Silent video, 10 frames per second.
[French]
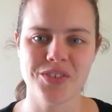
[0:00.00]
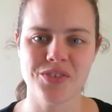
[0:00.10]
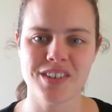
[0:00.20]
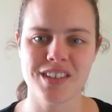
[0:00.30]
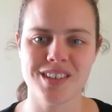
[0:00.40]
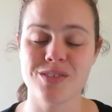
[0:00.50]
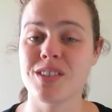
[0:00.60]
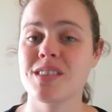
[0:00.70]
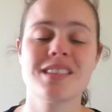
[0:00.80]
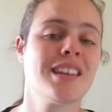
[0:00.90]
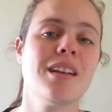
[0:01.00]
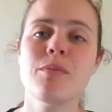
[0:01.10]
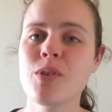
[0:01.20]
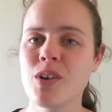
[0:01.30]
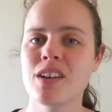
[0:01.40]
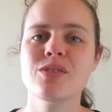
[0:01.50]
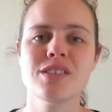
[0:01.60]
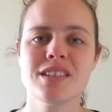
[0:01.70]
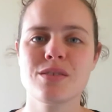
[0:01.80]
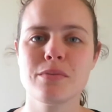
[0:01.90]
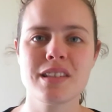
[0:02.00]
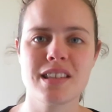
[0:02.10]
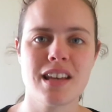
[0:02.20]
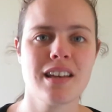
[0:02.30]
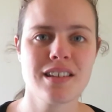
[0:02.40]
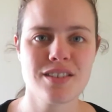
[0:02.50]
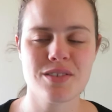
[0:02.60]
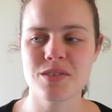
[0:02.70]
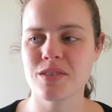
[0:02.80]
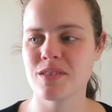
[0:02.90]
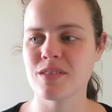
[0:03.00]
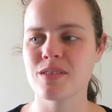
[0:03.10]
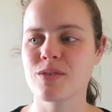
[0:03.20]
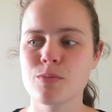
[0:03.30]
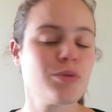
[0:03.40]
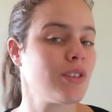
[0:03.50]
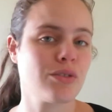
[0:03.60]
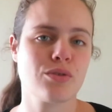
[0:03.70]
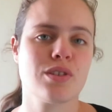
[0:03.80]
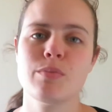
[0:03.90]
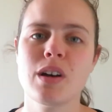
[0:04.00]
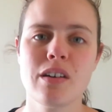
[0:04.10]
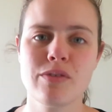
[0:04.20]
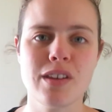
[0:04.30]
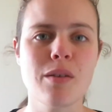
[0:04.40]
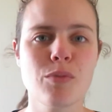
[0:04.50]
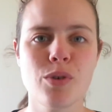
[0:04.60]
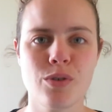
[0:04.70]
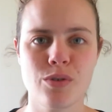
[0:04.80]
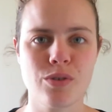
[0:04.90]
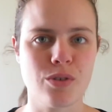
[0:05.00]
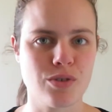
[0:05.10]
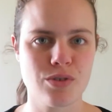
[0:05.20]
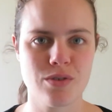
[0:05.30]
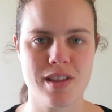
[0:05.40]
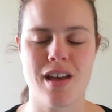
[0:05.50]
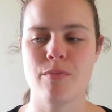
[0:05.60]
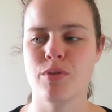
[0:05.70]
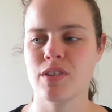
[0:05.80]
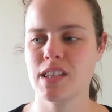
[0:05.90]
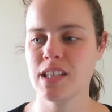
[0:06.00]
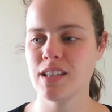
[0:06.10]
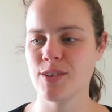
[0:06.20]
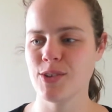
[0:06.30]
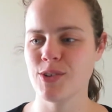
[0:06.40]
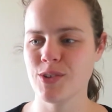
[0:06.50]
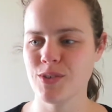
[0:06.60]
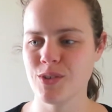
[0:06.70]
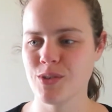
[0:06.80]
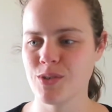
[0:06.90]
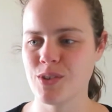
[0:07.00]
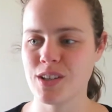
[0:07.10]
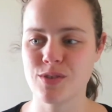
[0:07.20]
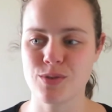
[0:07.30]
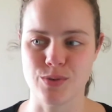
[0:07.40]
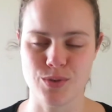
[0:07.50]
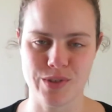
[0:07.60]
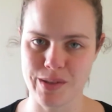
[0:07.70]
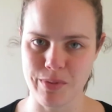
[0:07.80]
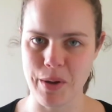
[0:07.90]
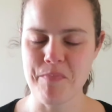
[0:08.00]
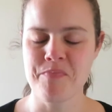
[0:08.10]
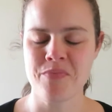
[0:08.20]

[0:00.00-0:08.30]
on est, on est tellement à donner ce message que peut-être que j'ai pas finalement grand chose à apporter là-dessus, je sais pas.